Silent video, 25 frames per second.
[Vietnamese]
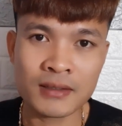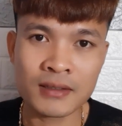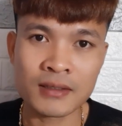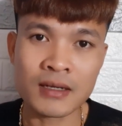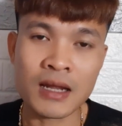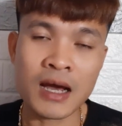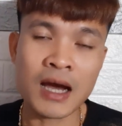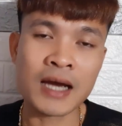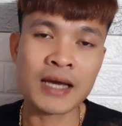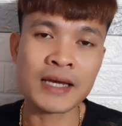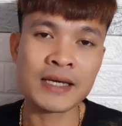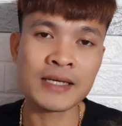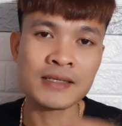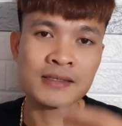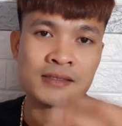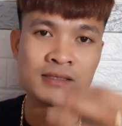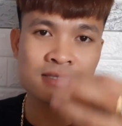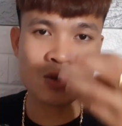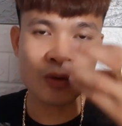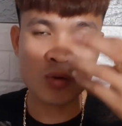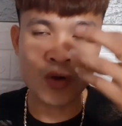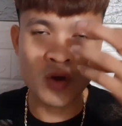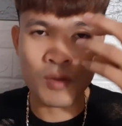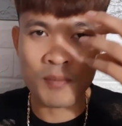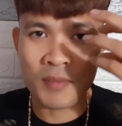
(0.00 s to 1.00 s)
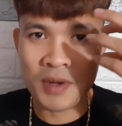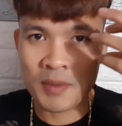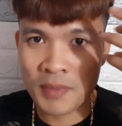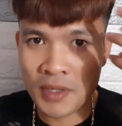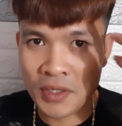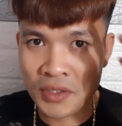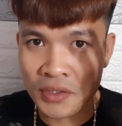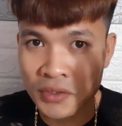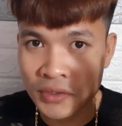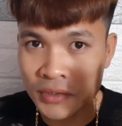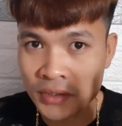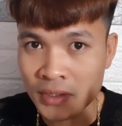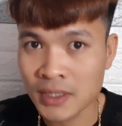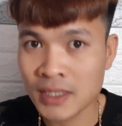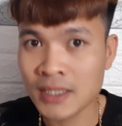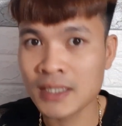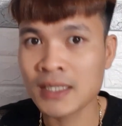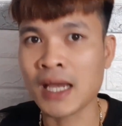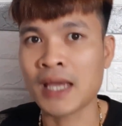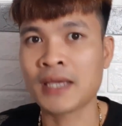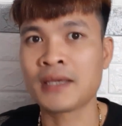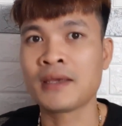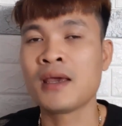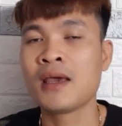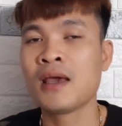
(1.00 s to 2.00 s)
Đấy, sau đó bên mình gửi cái hình
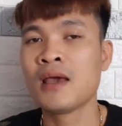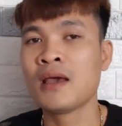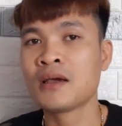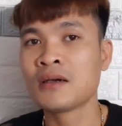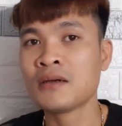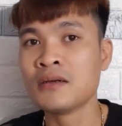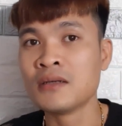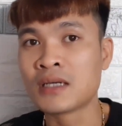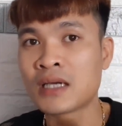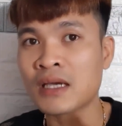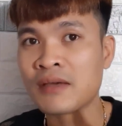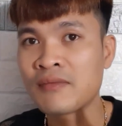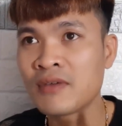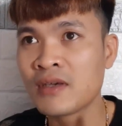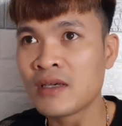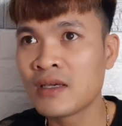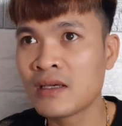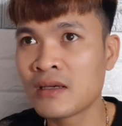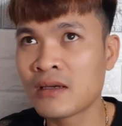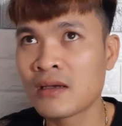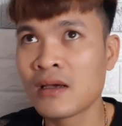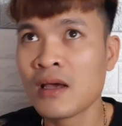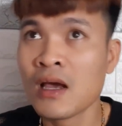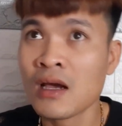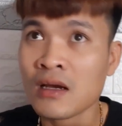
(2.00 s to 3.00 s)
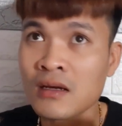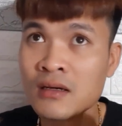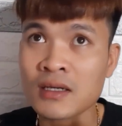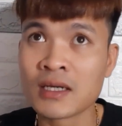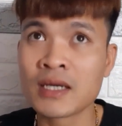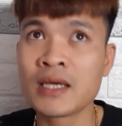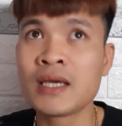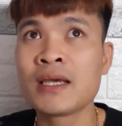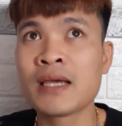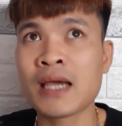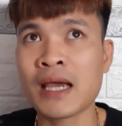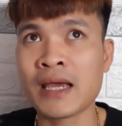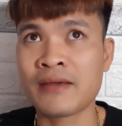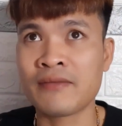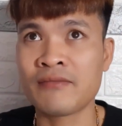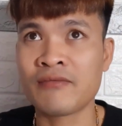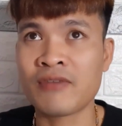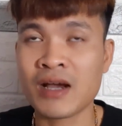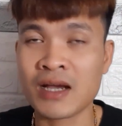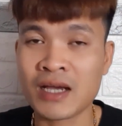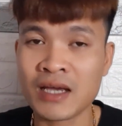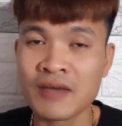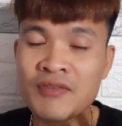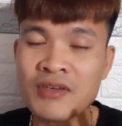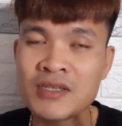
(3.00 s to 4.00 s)
ảnh, gửi cái vi gửi hình ảnh
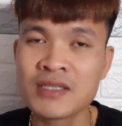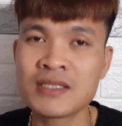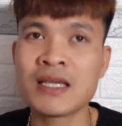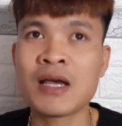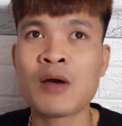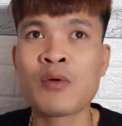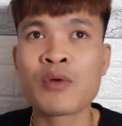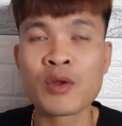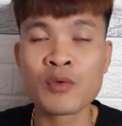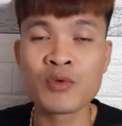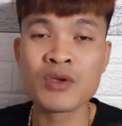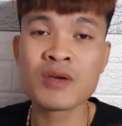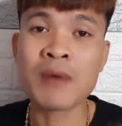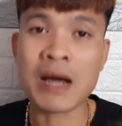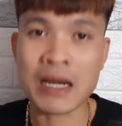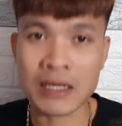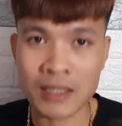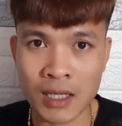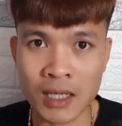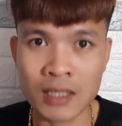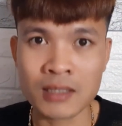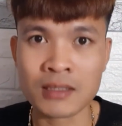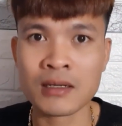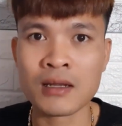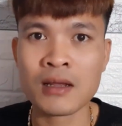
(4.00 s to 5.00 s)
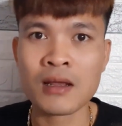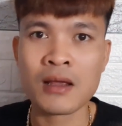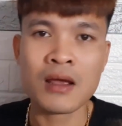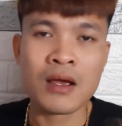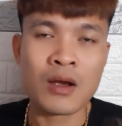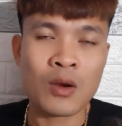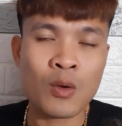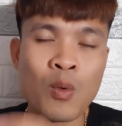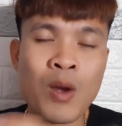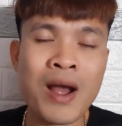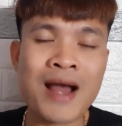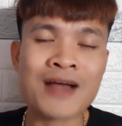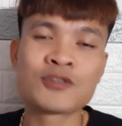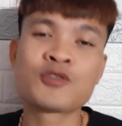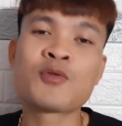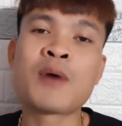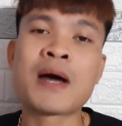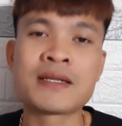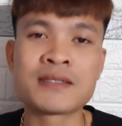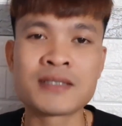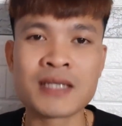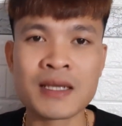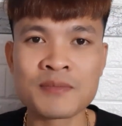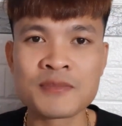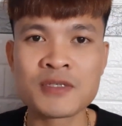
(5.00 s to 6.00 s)
và cái video nếu như bạn cần qua cho
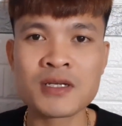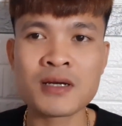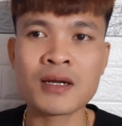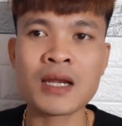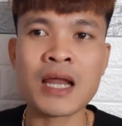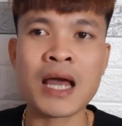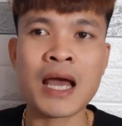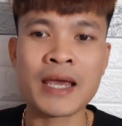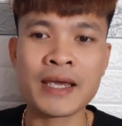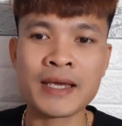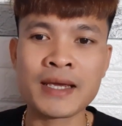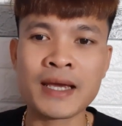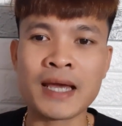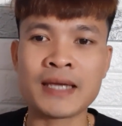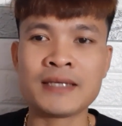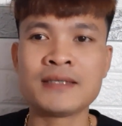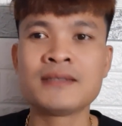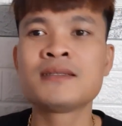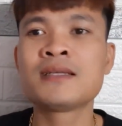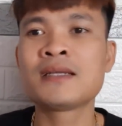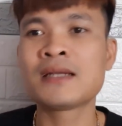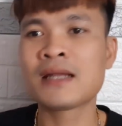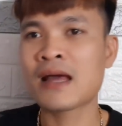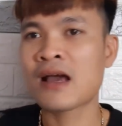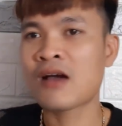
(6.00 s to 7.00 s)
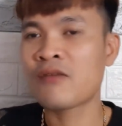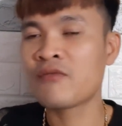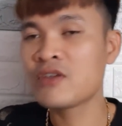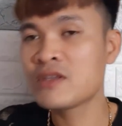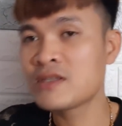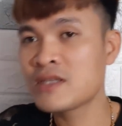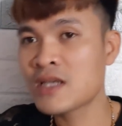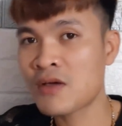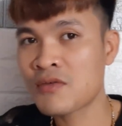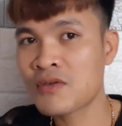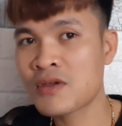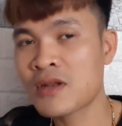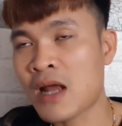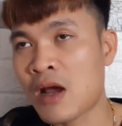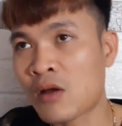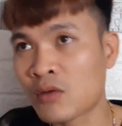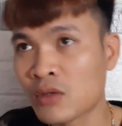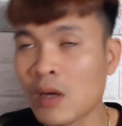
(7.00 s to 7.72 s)
bạn xem trước là hình ảnh như thế nào, video như thế nào.